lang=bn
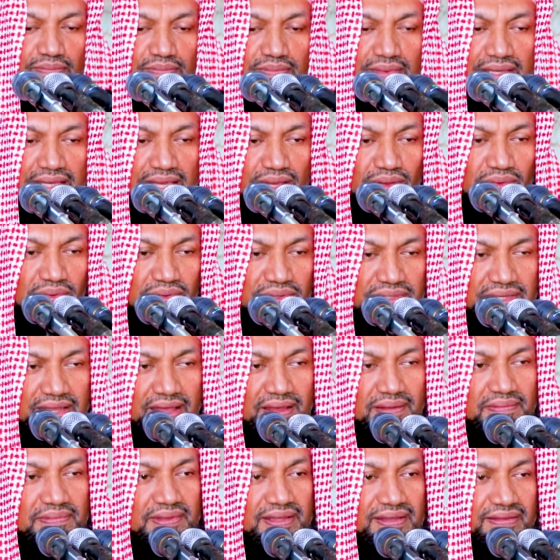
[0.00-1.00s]
বিয়ে করতে
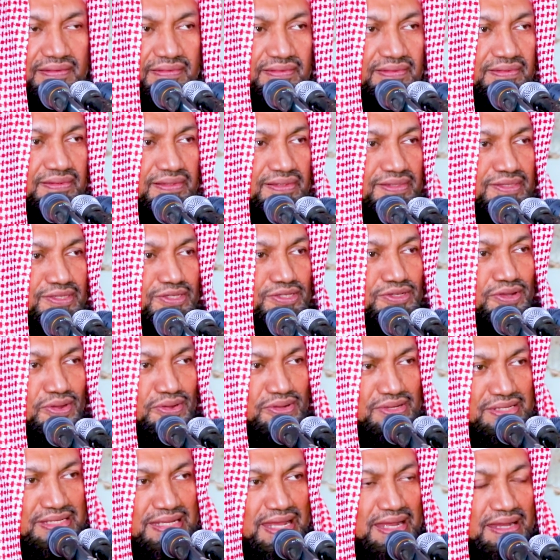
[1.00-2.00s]
হবে
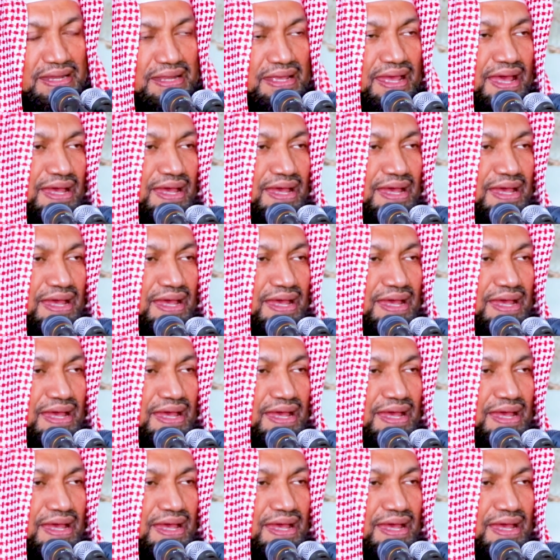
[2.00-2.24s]
সংসারে